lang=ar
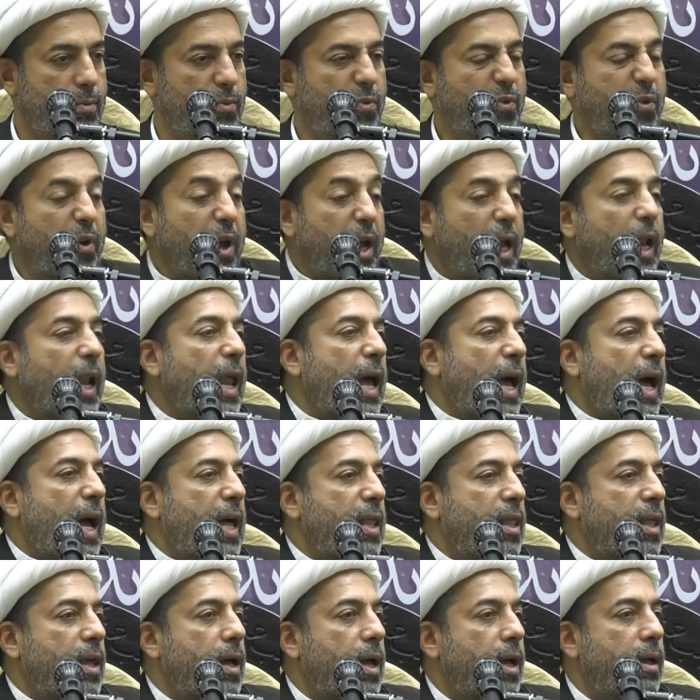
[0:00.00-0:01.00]
فعل
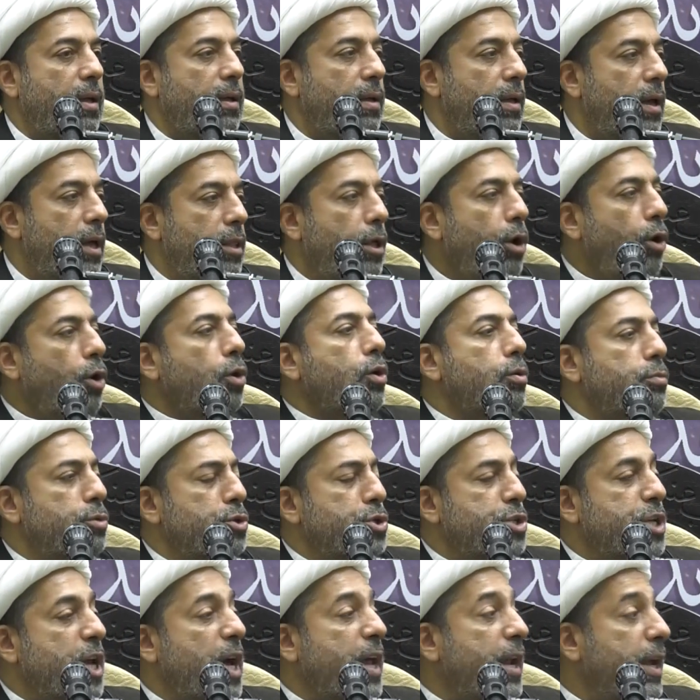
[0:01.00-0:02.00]
هذا هذا
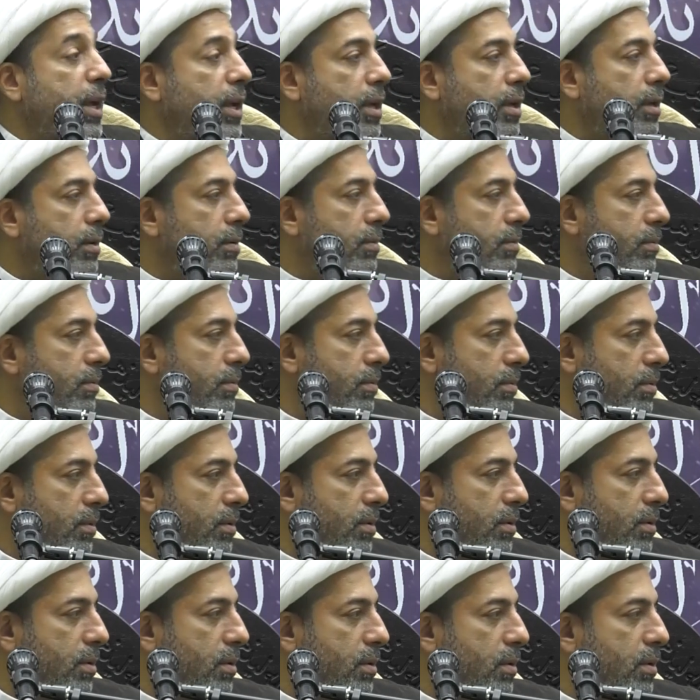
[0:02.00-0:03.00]
حكم شرعي
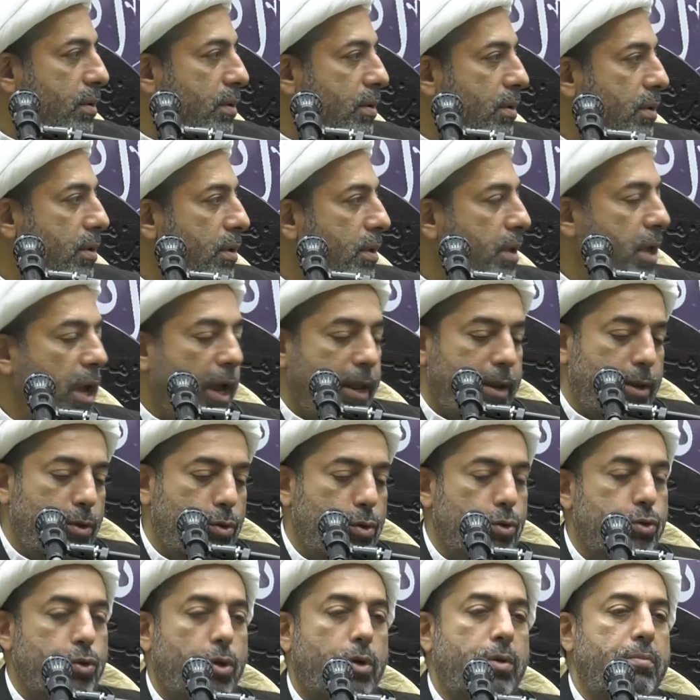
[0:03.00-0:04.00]
يعني
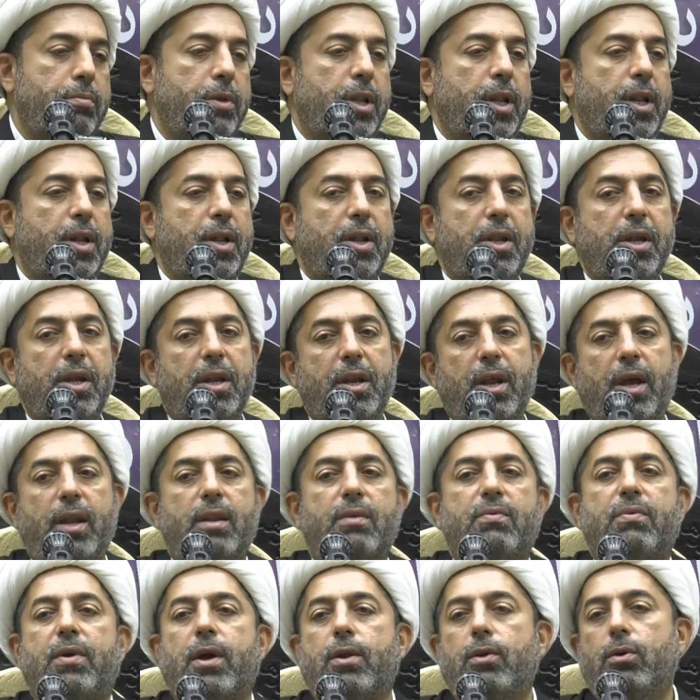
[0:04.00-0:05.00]
جزء من الدين
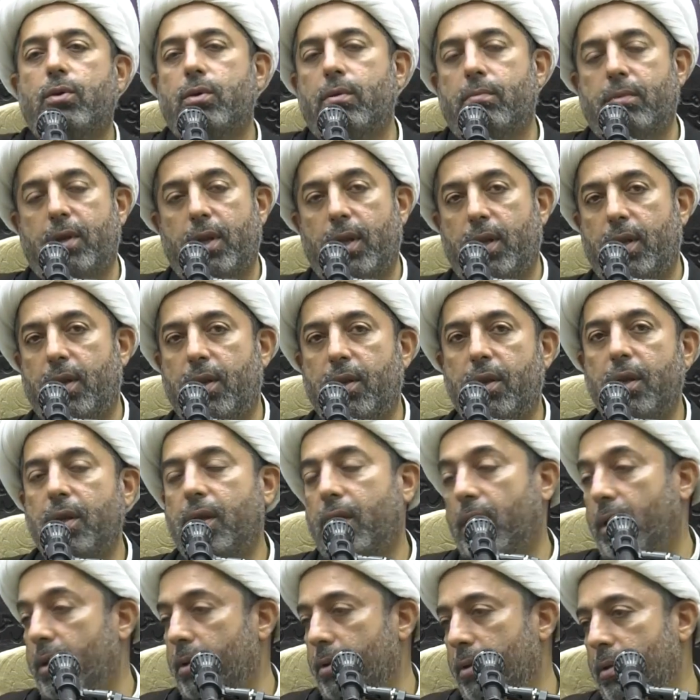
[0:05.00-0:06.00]
يعني فرع من
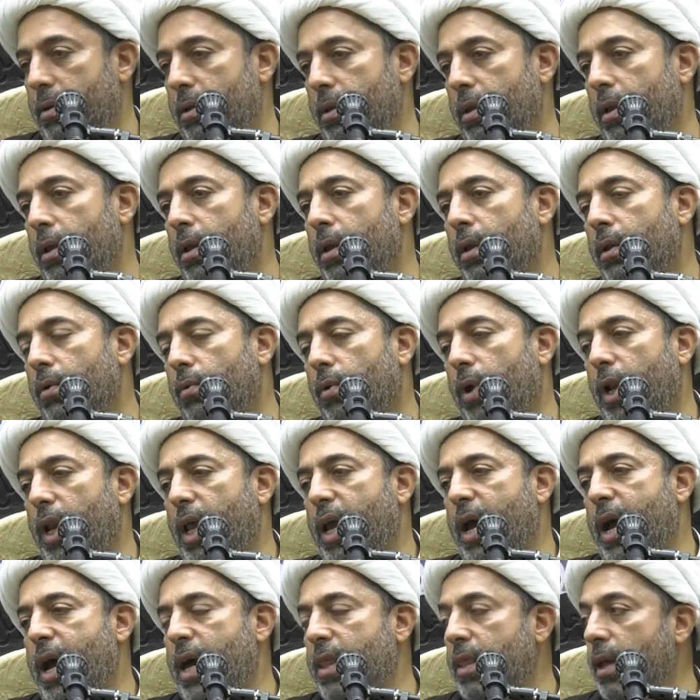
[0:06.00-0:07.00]
الدين
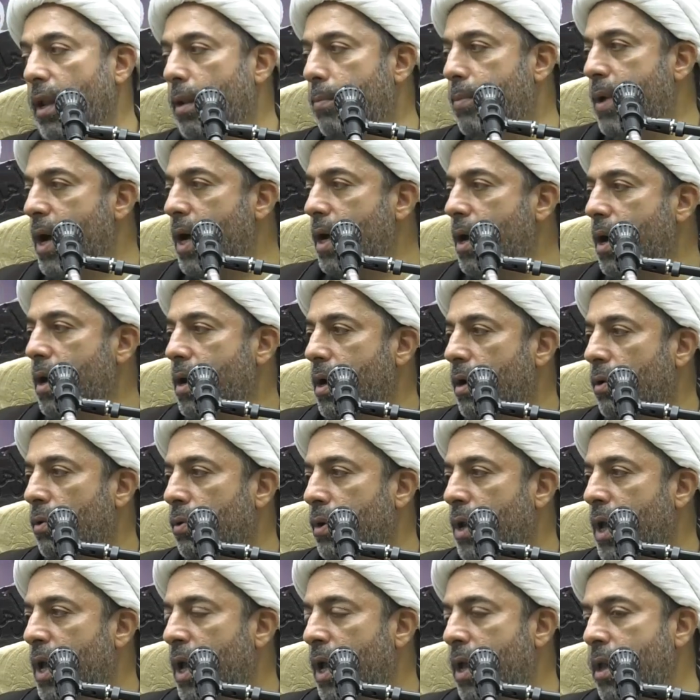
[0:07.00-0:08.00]
ولهذا البقرة
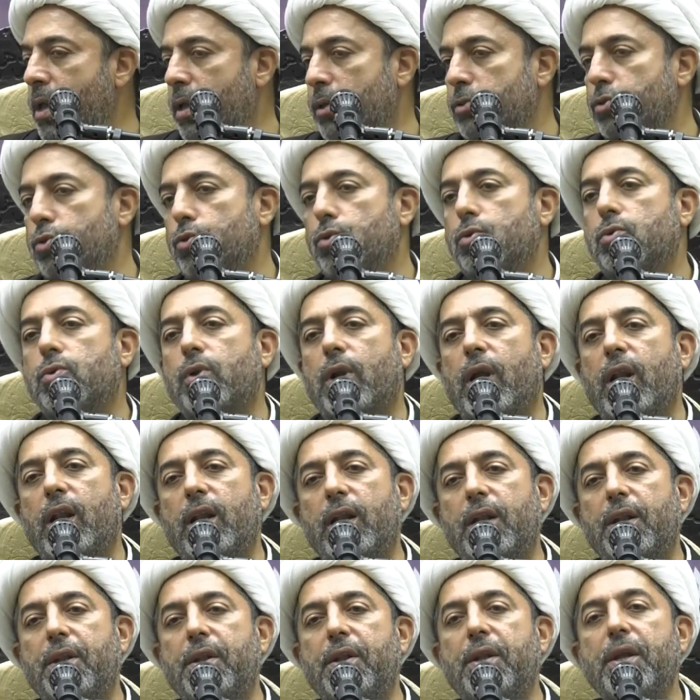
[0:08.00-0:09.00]
هنا هي الصورة
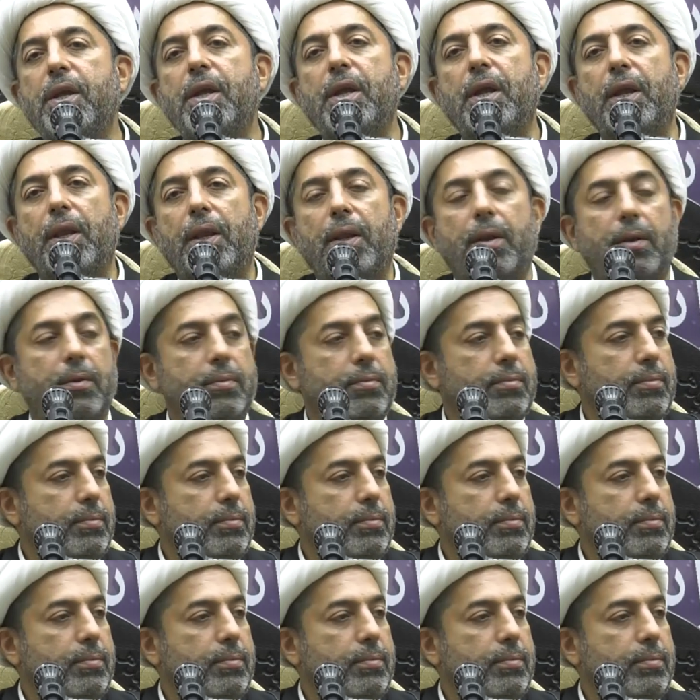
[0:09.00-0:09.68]
للدين